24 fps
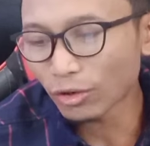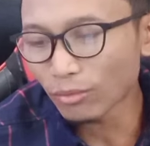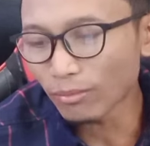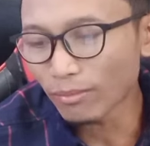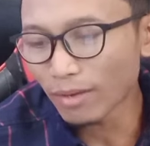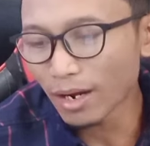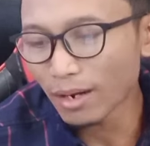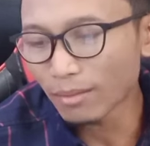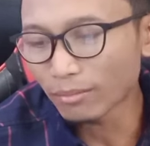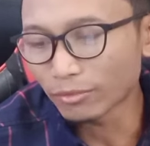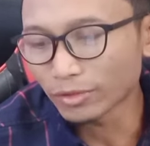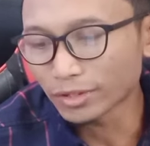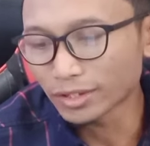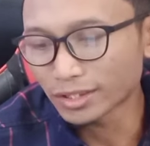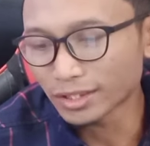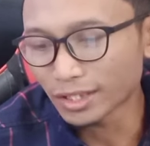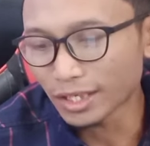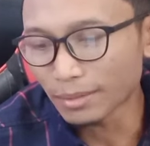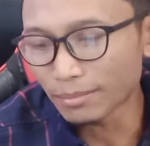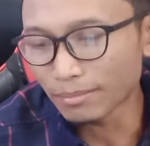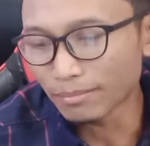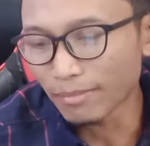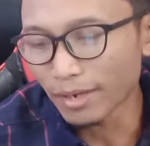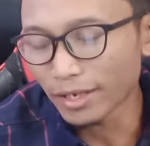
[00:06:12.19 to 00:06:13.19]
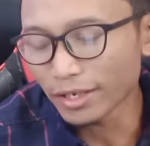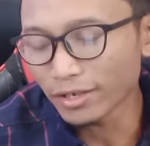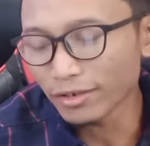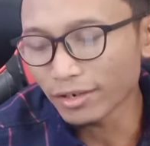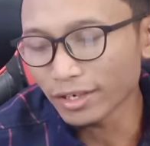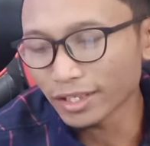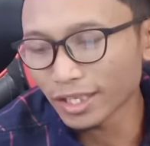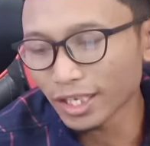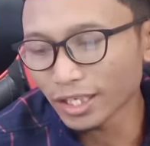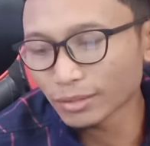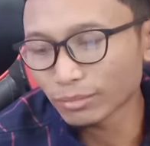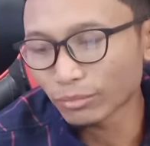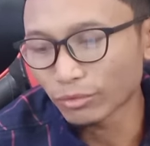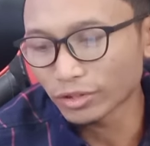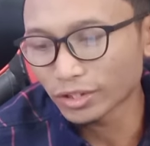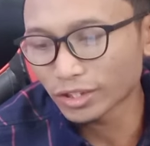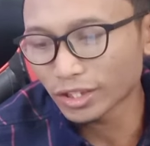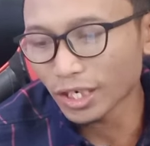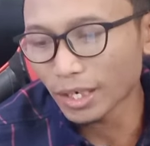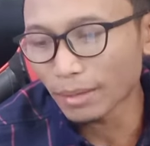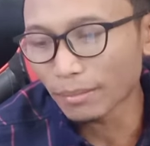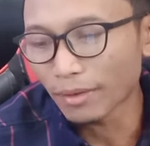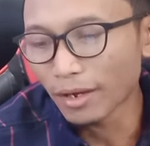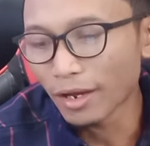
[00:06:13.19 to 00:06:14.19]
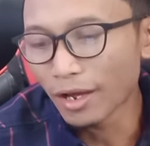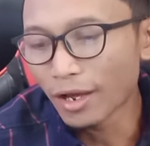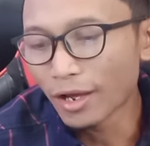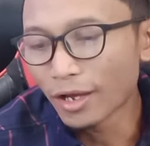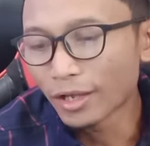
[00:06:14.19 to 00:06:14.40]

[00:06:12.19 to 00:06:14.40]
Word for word: rumah muslim, mayoritas muslim.